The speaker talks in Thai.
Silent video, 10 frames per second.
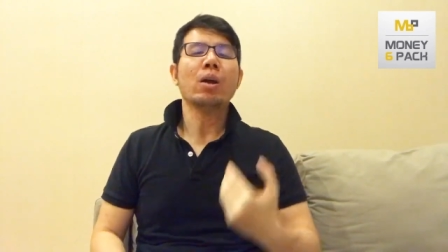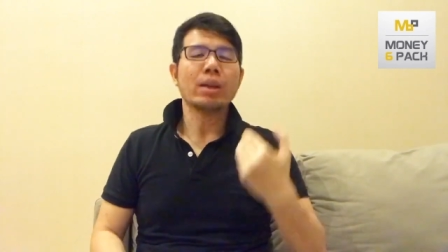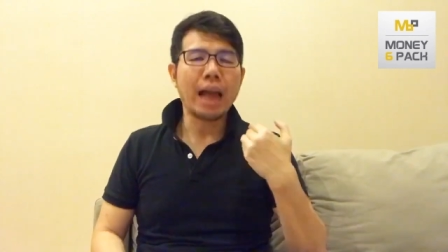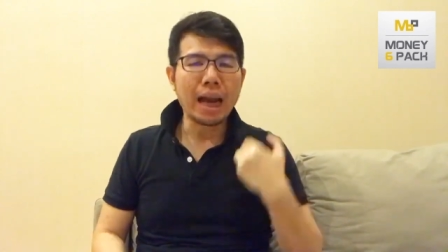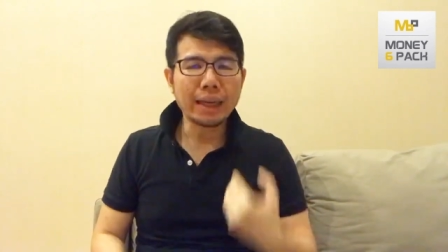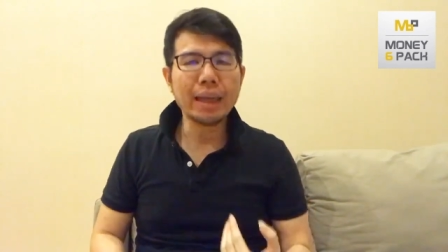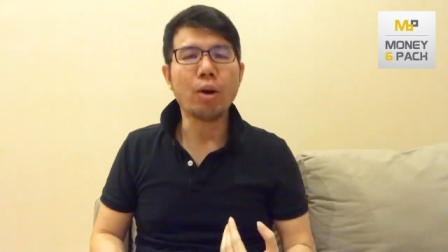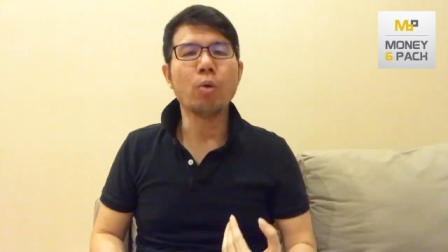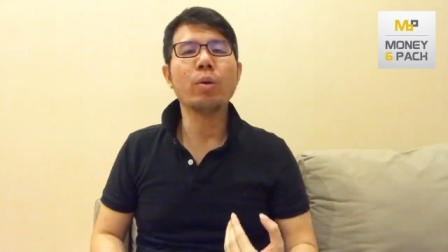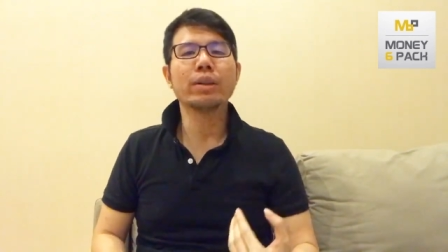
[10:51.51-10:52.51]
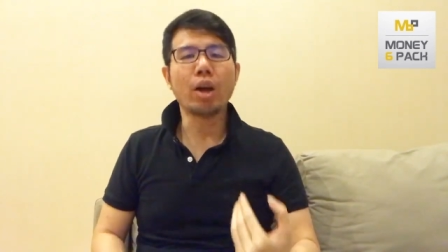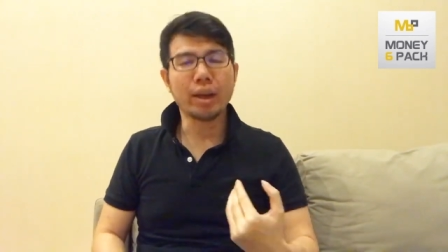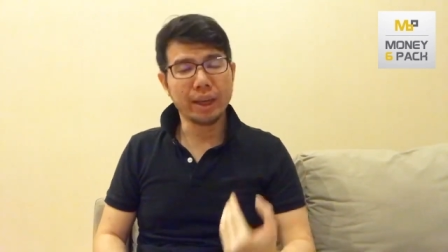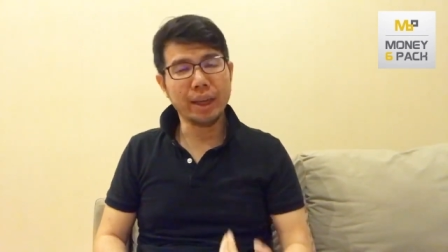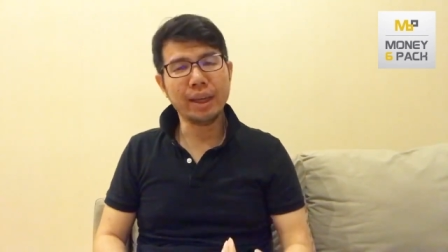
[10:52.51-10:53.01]
หน้าที่ของคุณตอน
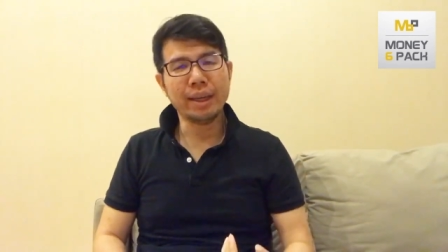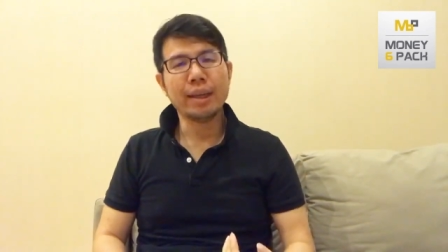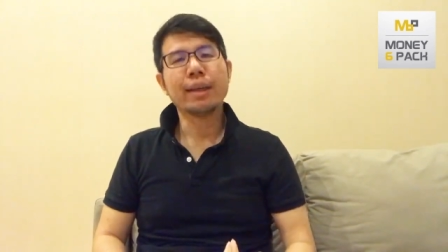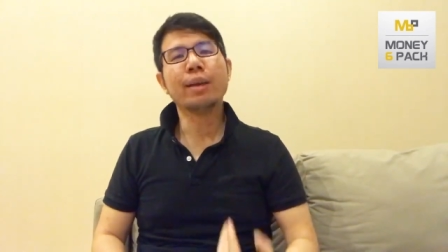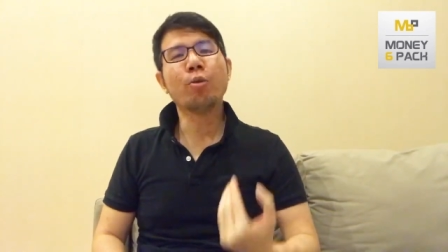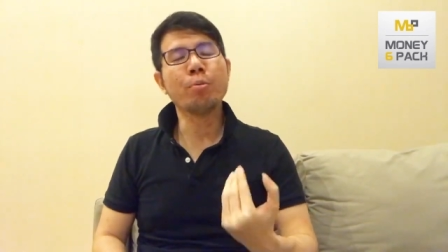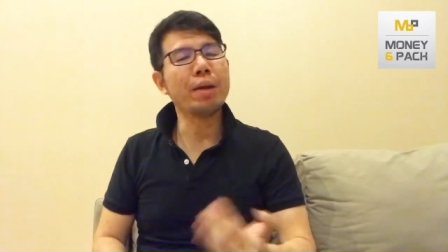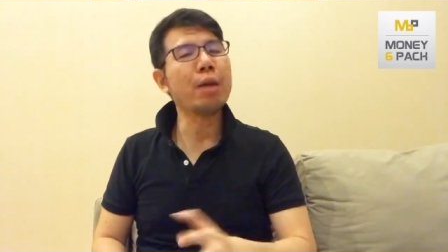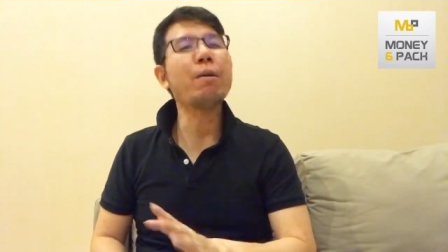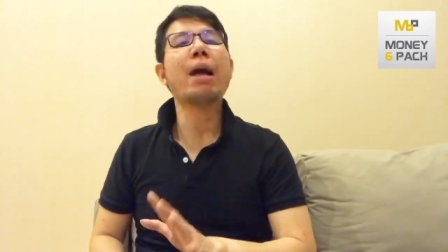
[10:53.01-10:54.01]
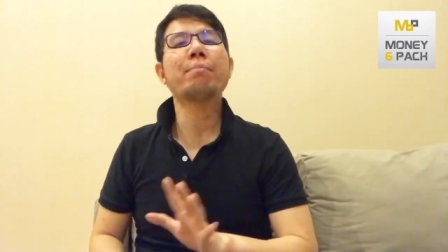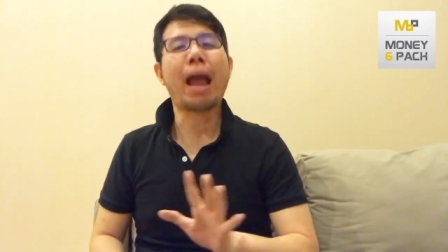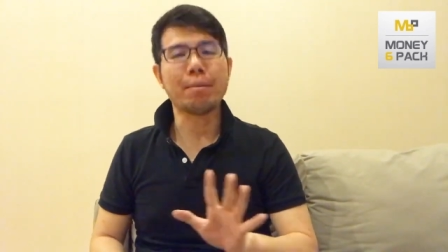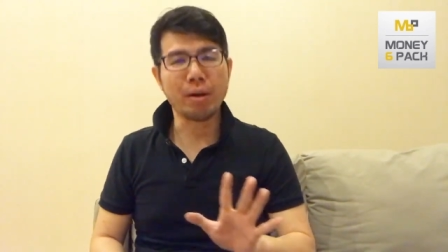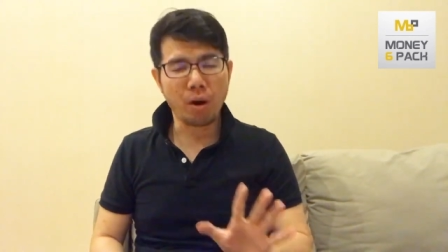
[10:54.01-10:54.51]
นี้คือคุณไม่ได้วางแผน
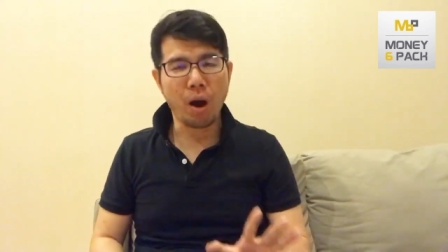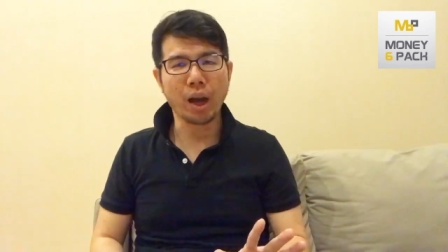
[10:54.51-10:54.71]
มาก่อน